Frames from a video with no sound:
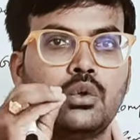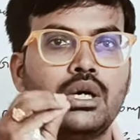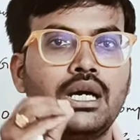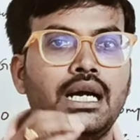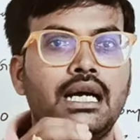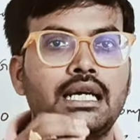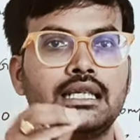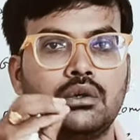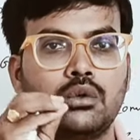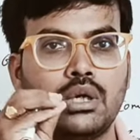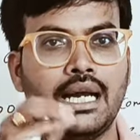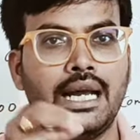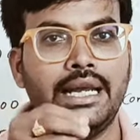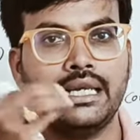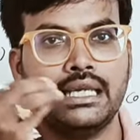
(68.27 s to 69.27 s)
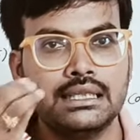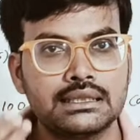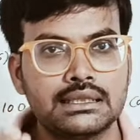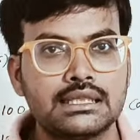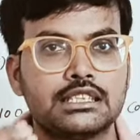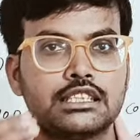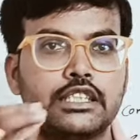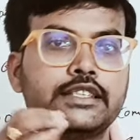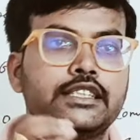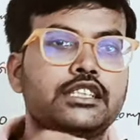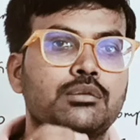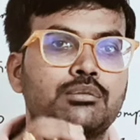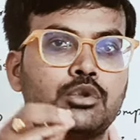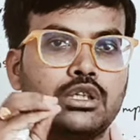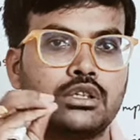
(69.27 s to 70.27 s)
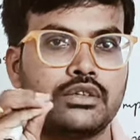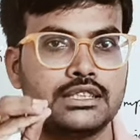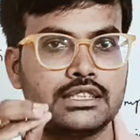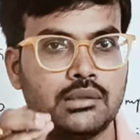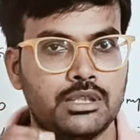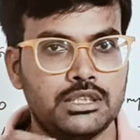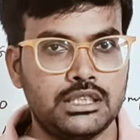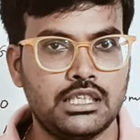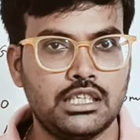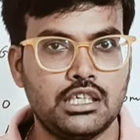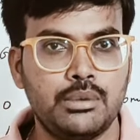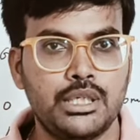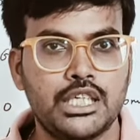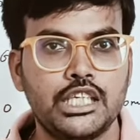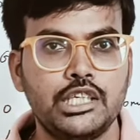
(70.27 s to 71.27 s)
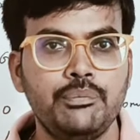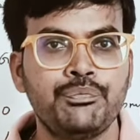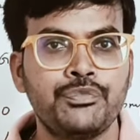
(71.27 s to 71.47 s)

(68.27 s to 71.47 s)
ఒక ఒక అనాలిసిస్ చేసి చెప్తున్నటువంటి సమాచారం కాబట్టి